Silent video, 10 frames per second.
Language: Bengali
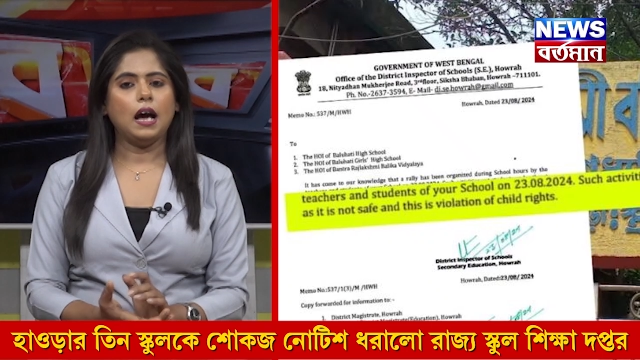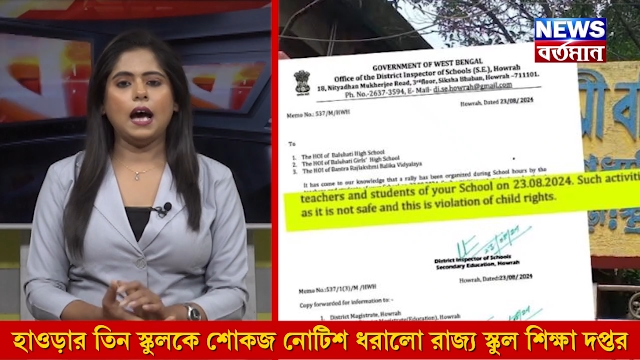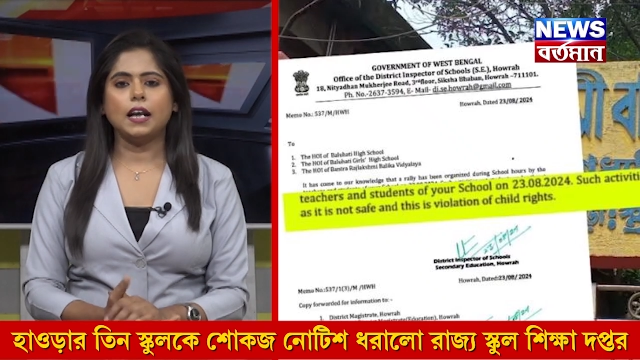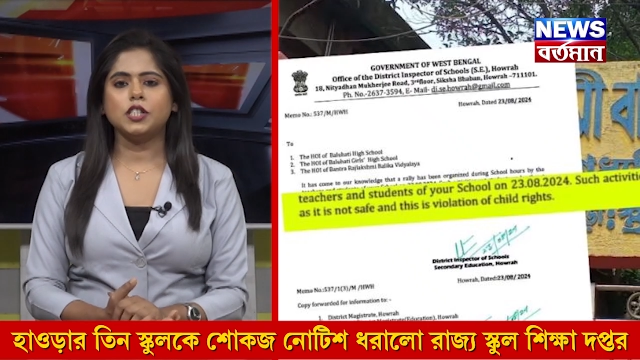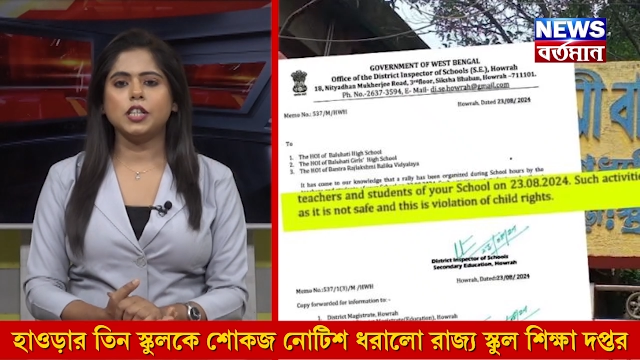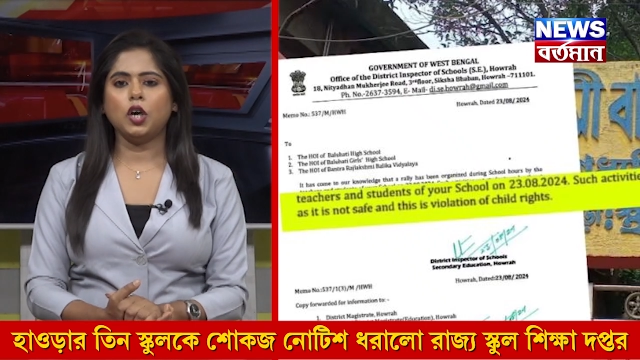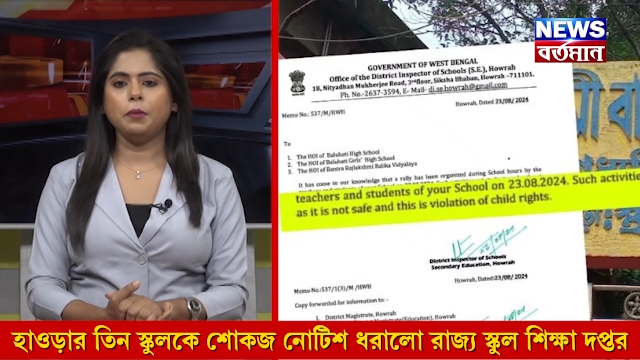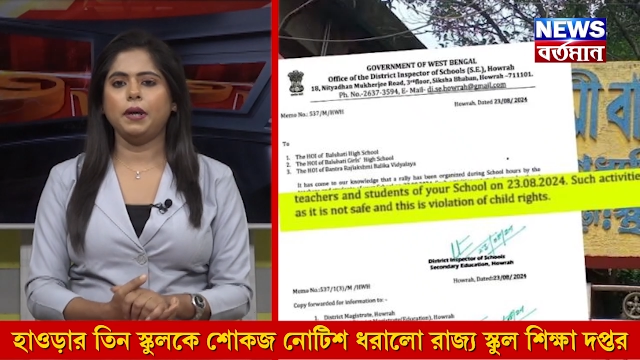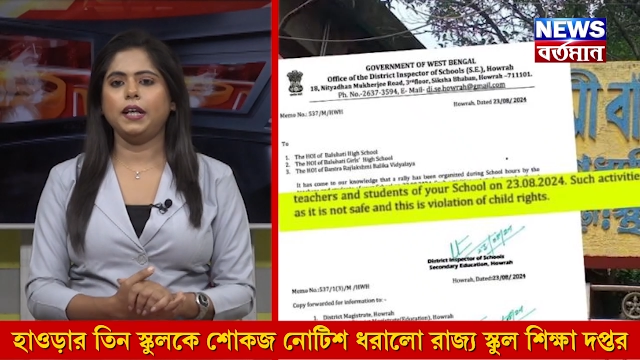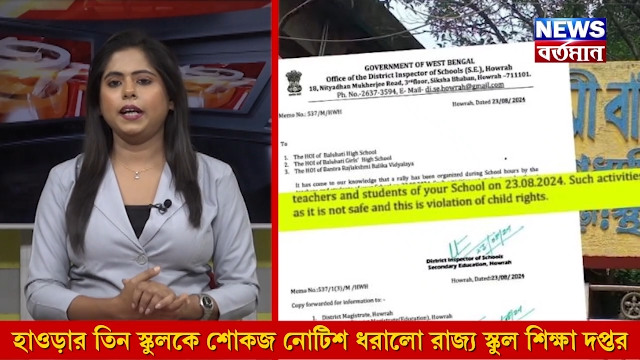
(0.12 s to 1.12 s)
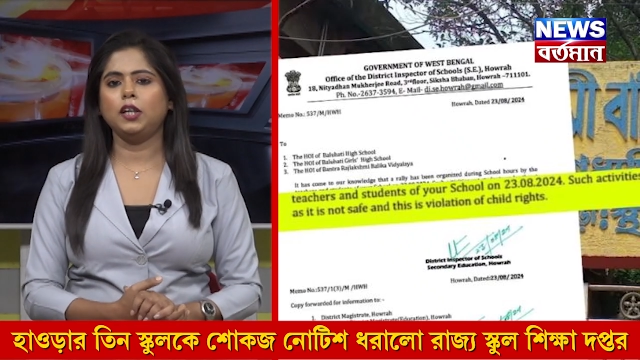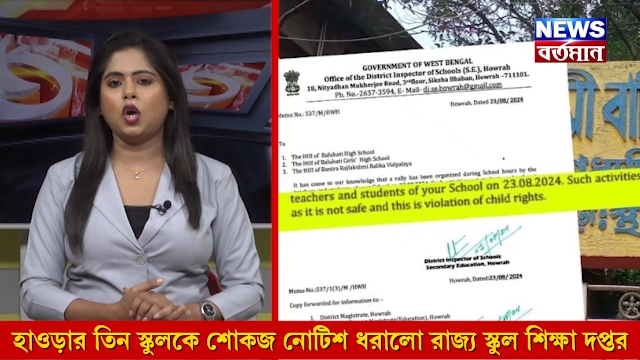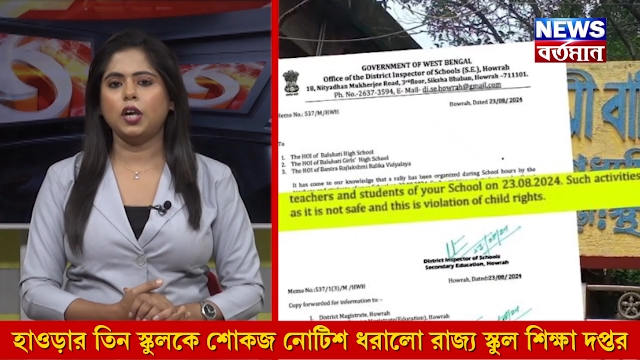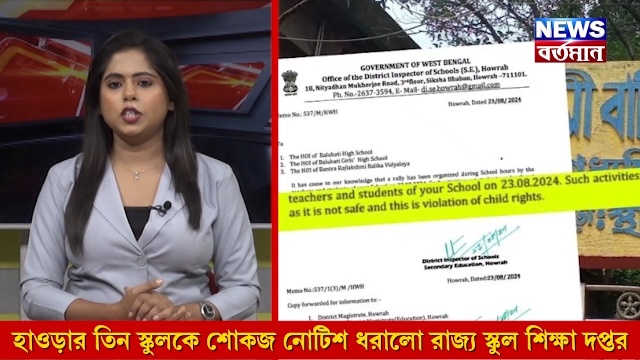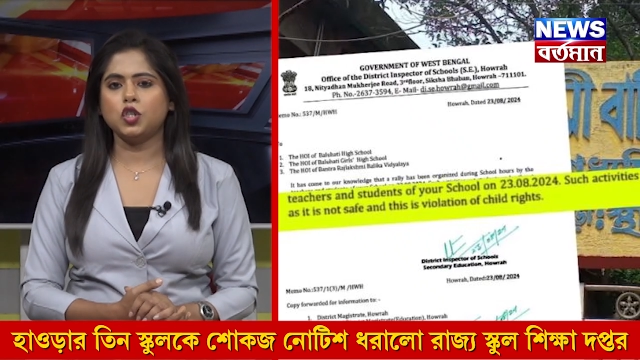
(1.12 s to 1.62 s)
আরজিকর মেডিকেল
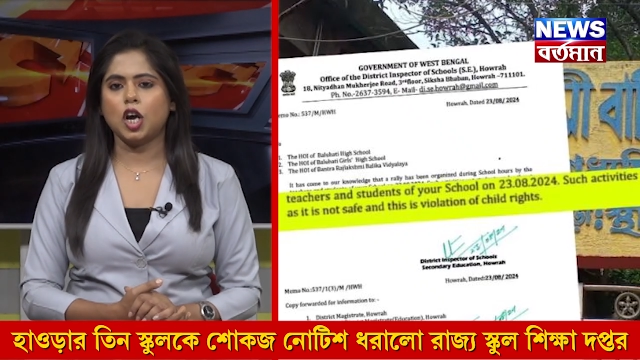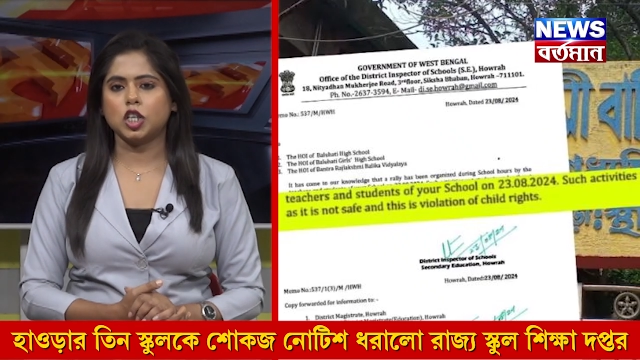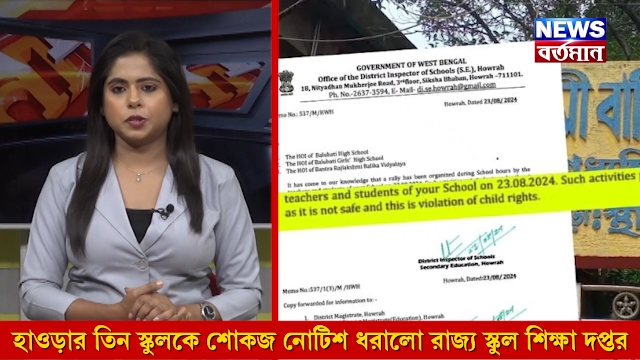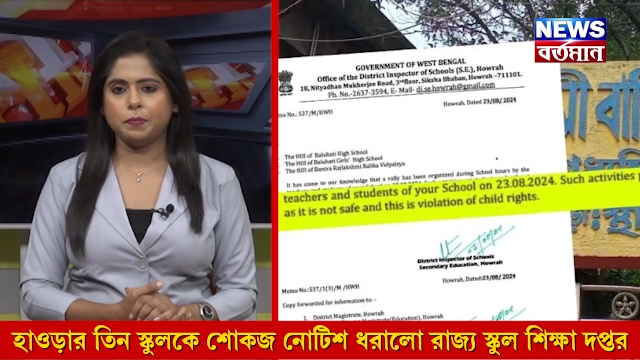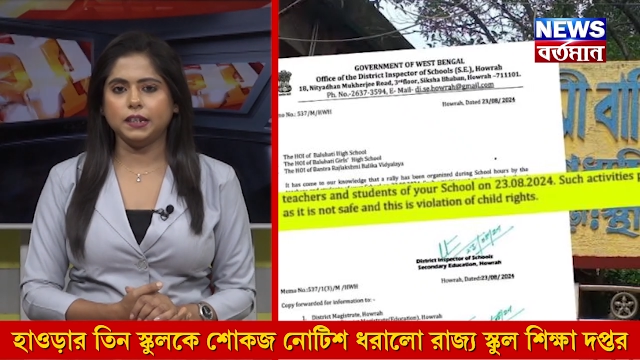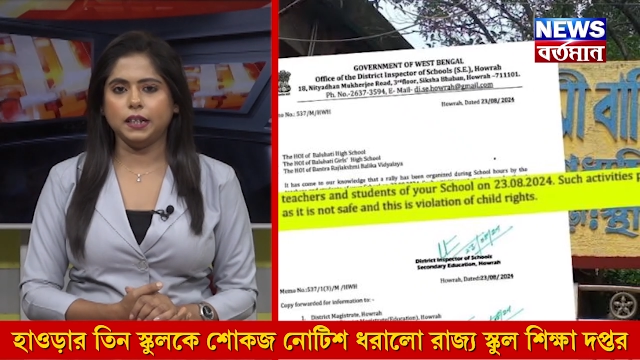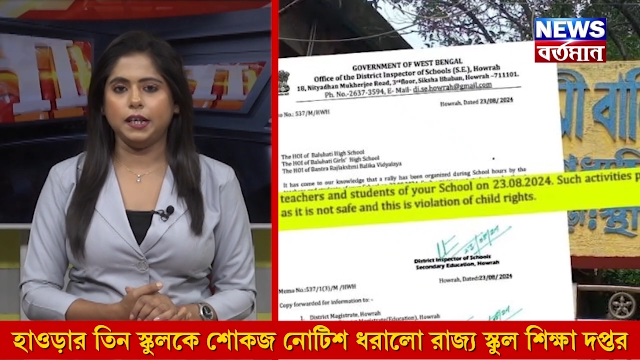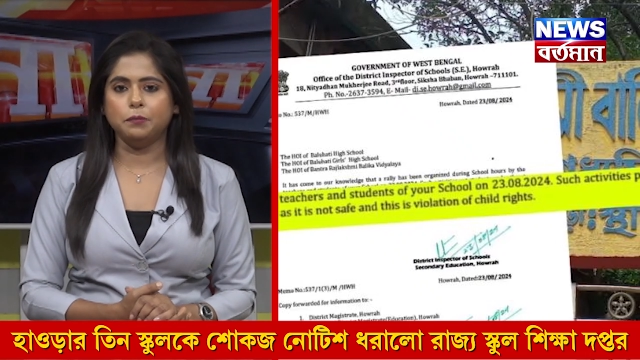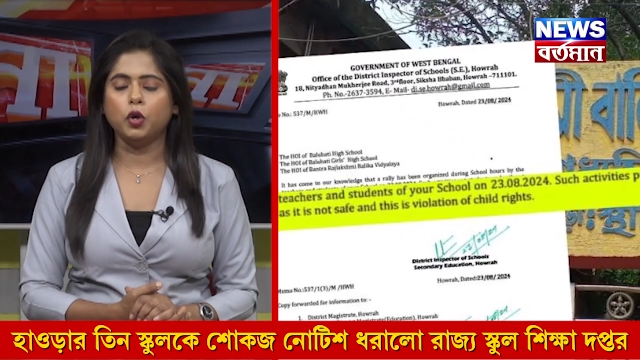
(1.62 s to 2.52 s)
কলেজ ও হাসপাতালে